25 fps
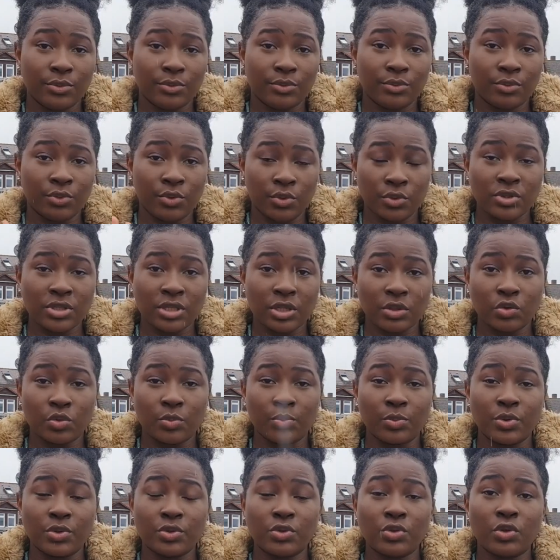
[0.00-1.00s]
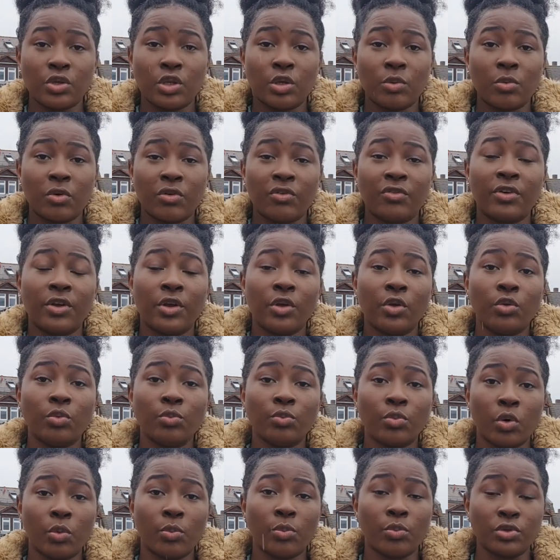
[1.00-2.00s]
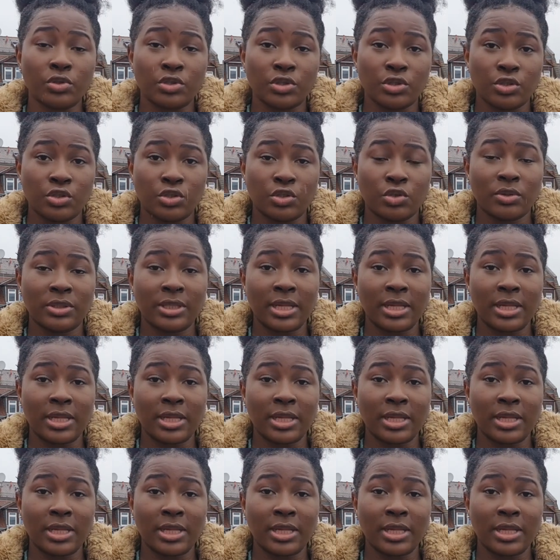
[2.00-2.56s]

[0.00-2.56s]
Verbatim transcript: deux entreprises qui m'ont fait une proposition